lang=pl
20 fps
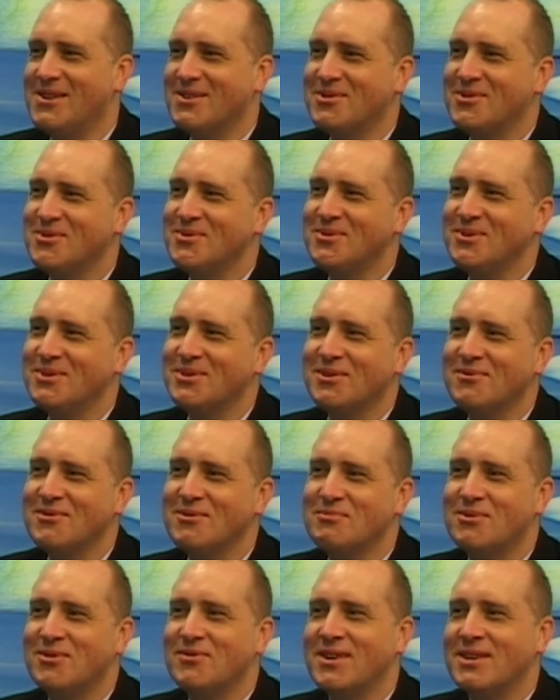trudno się
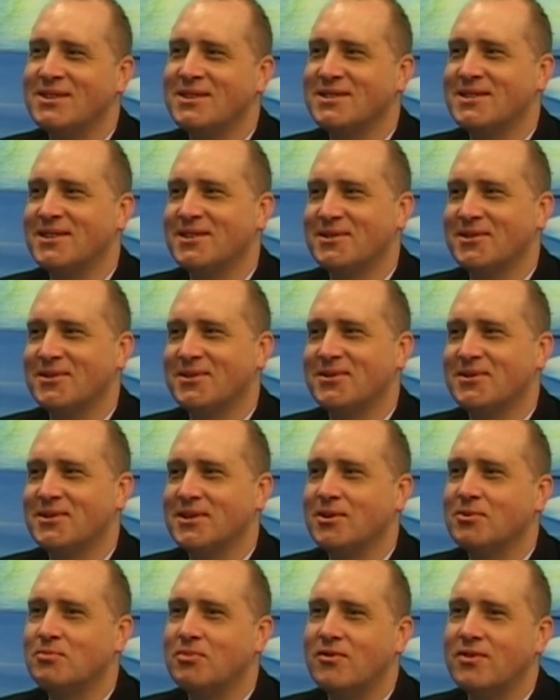wypowiadać, dlatego że
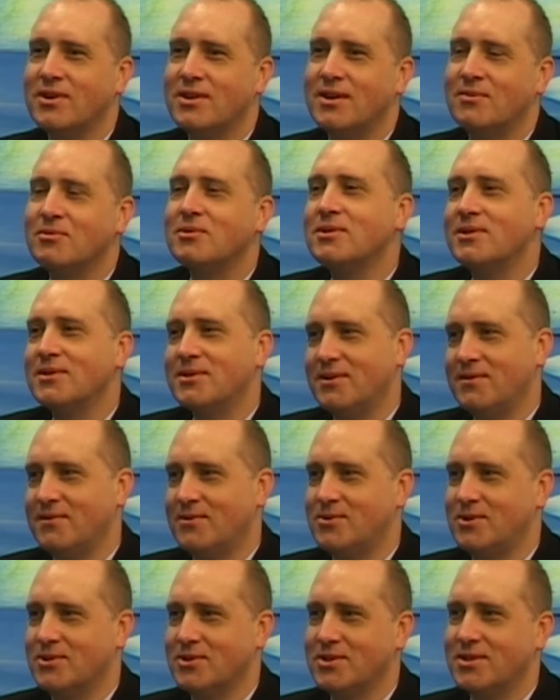ja odpowiadam tylko i
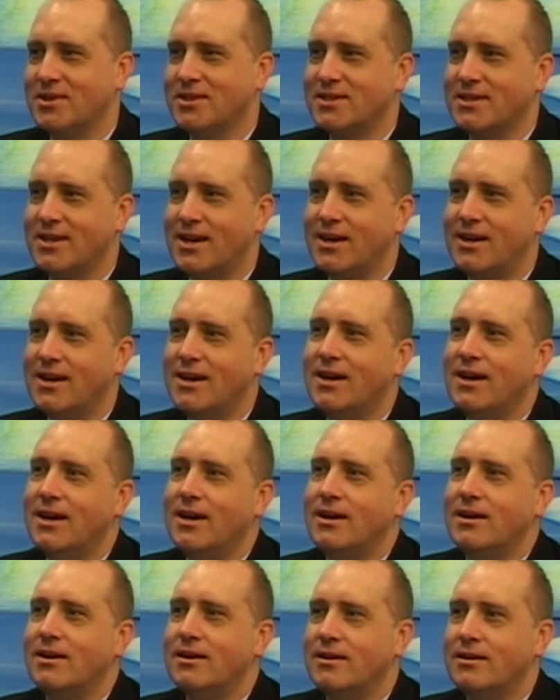wyłącznie za
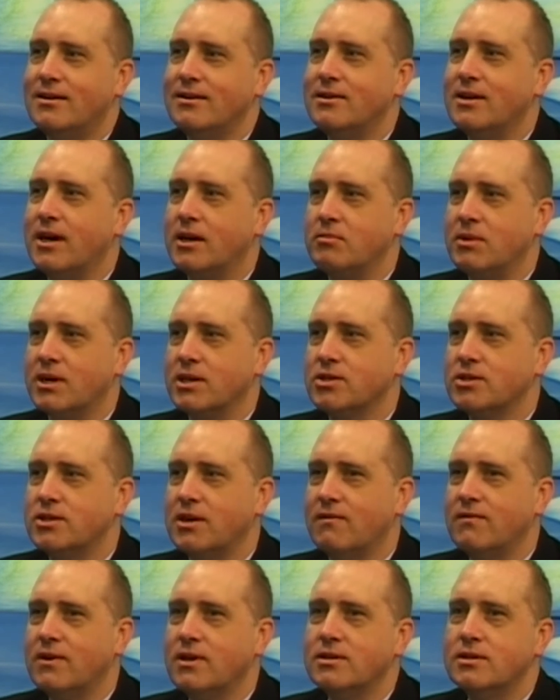jarmark
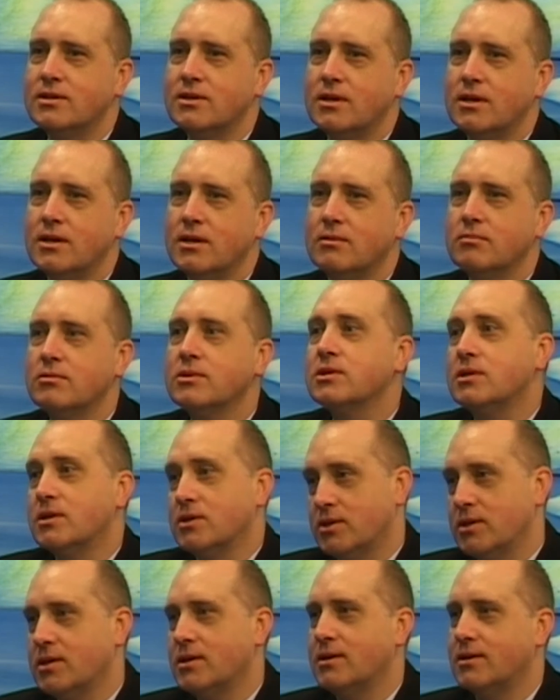szczawieński. Myślę,
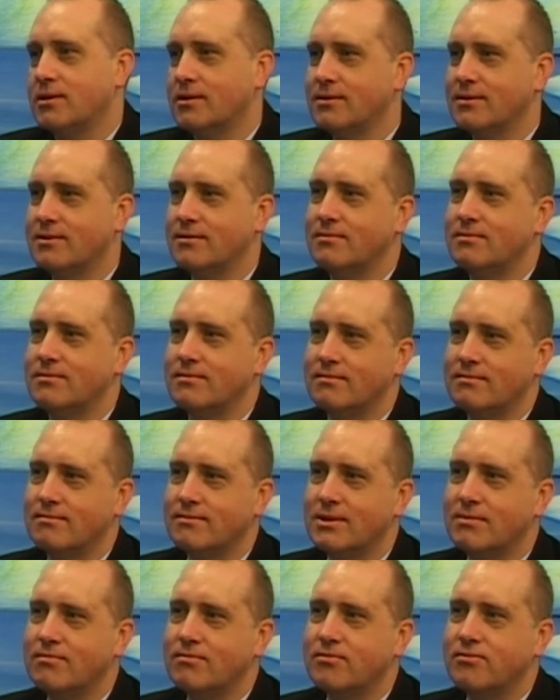że
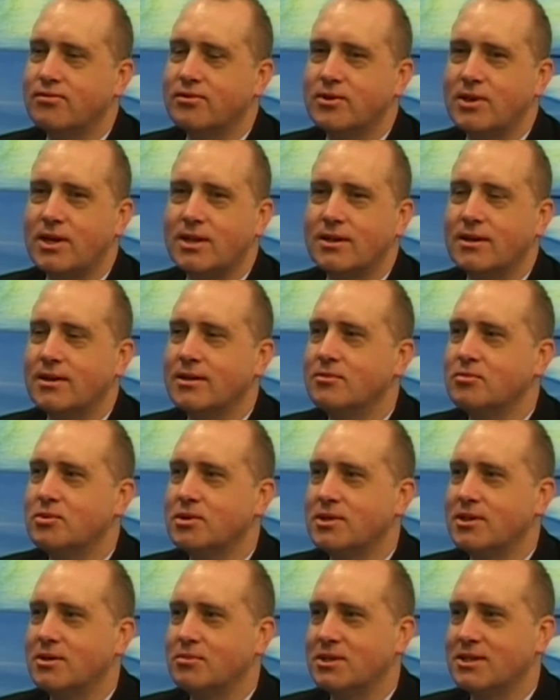wtedy, kiedy
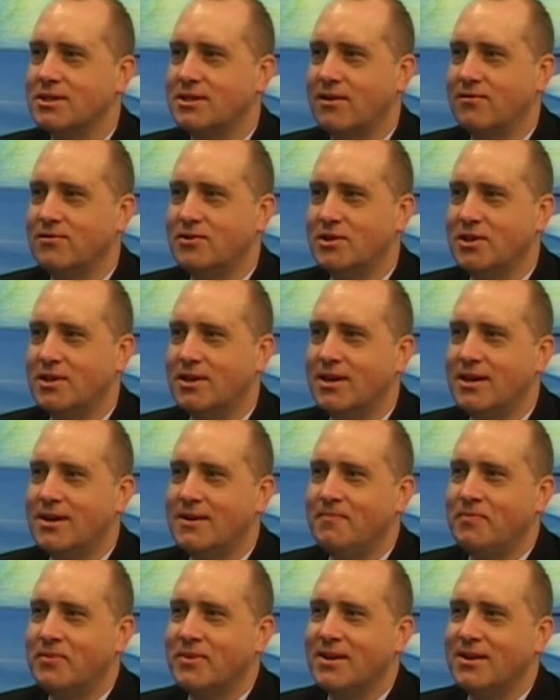przyjdzie przedstawiciel
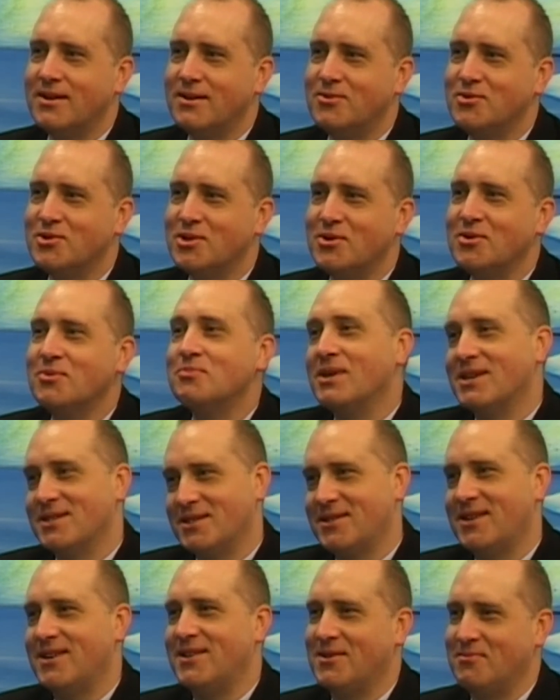Urzędu
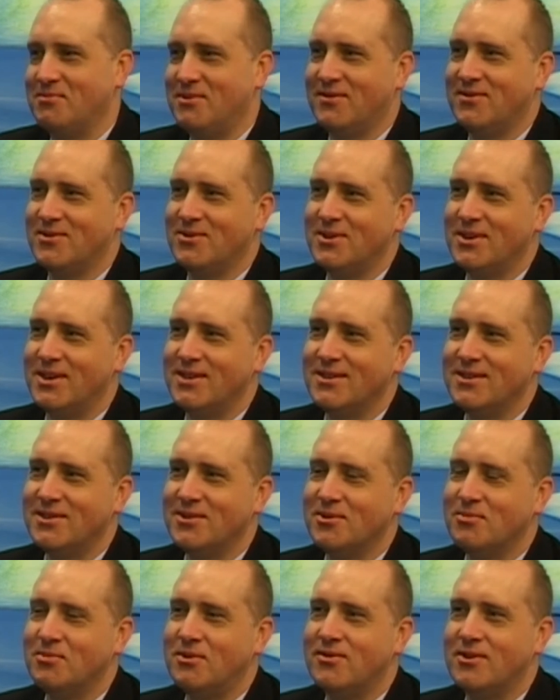Miasta na pewno
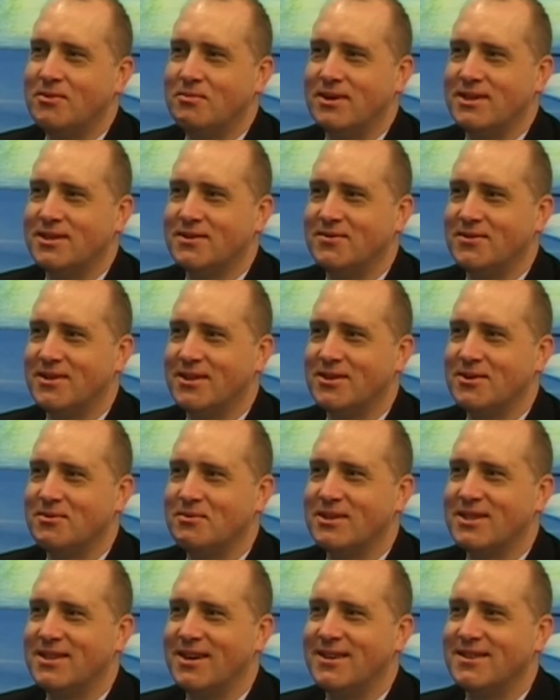chętnie odpowie Państwu na to
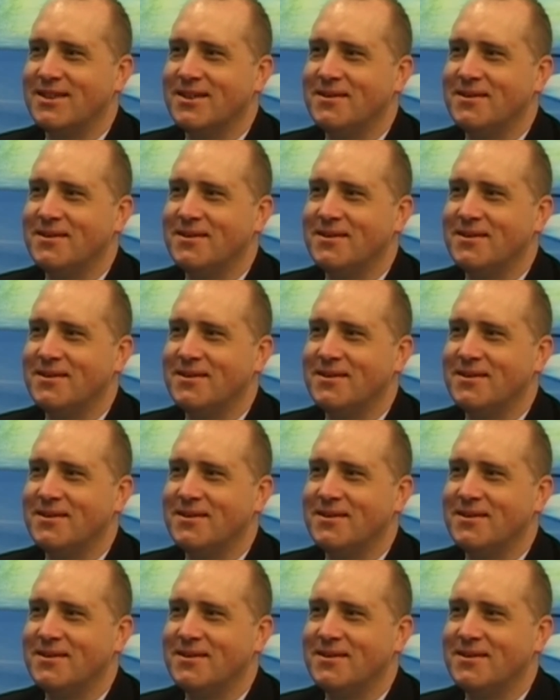pytanie.